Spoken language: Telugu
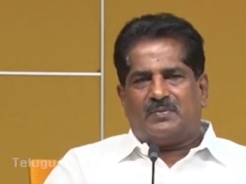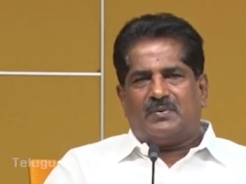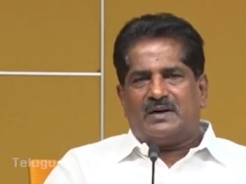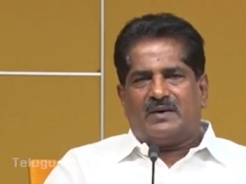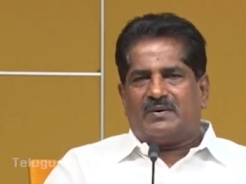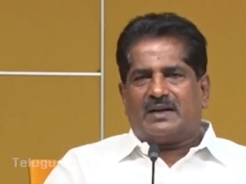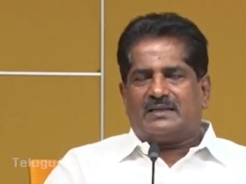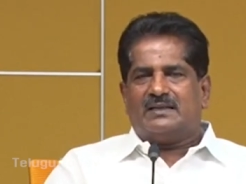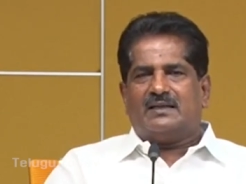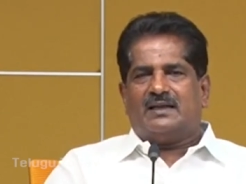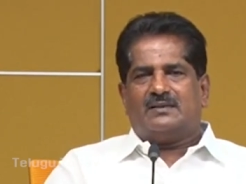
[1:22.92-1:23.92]
గొప్పవాడు ఎవరికి
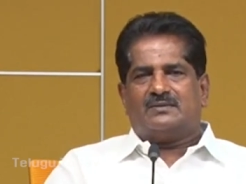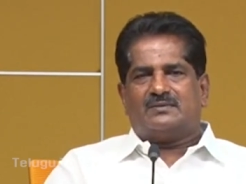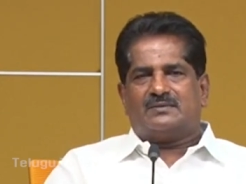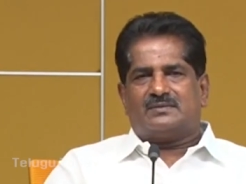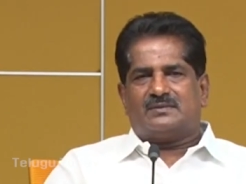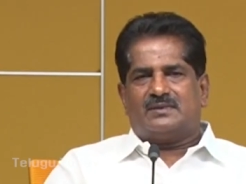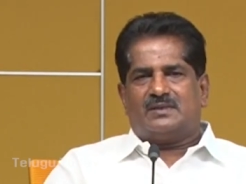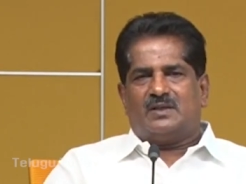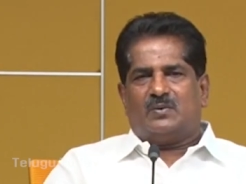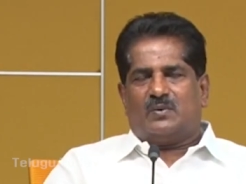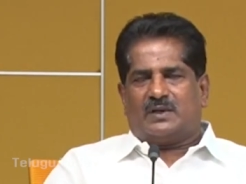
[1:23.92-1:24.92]
అర్థం కాదు
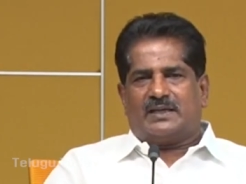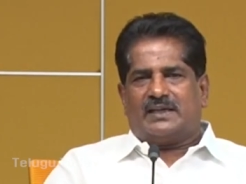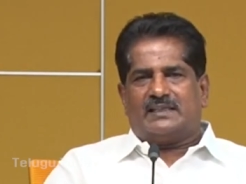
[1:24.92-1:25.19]
ఒక